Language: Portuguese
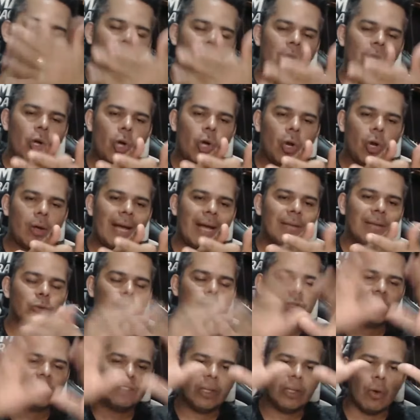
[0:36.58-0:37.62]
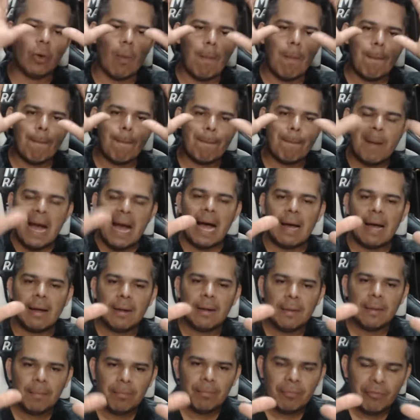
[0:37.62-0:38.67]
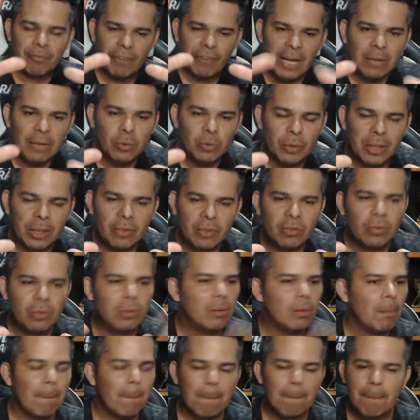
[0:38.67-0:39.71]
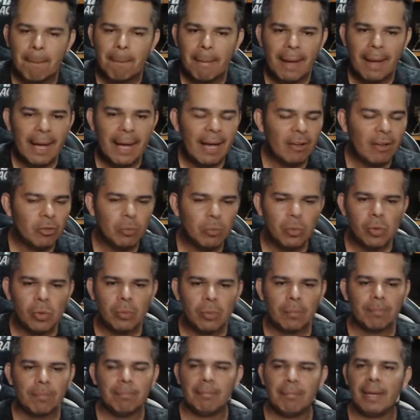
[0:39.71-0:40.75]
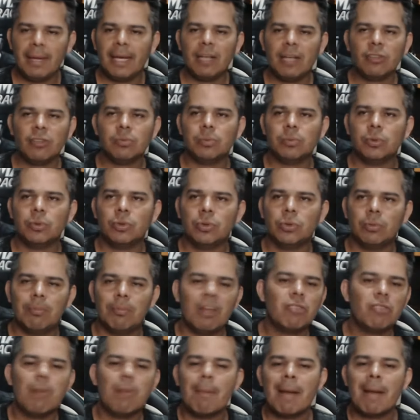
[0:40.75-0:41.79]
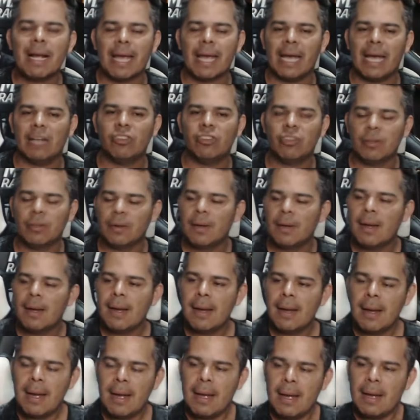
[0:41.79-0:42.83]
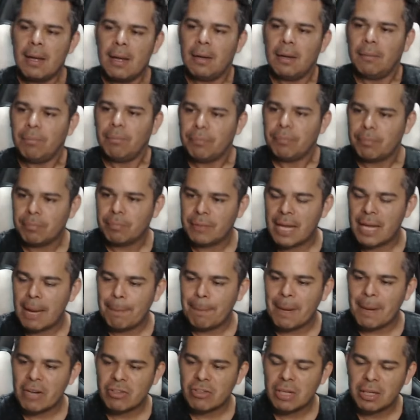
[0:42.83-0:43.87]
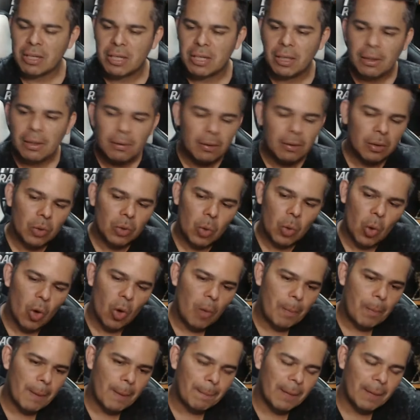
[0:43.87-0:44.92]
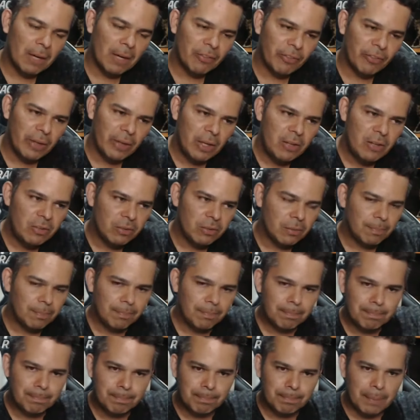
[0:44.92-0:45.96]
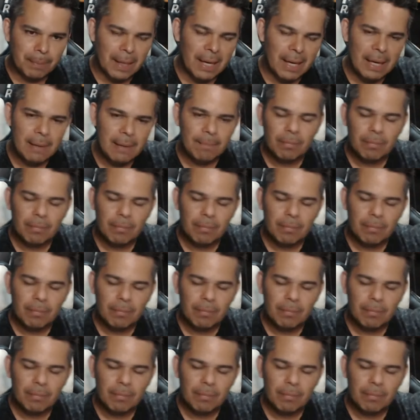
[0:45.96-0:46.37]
colocar tudo seu. Pá! Feito isso, mesmo, mesmo, mesmo a maquete. Tem a página aqui, compra perfis, pá.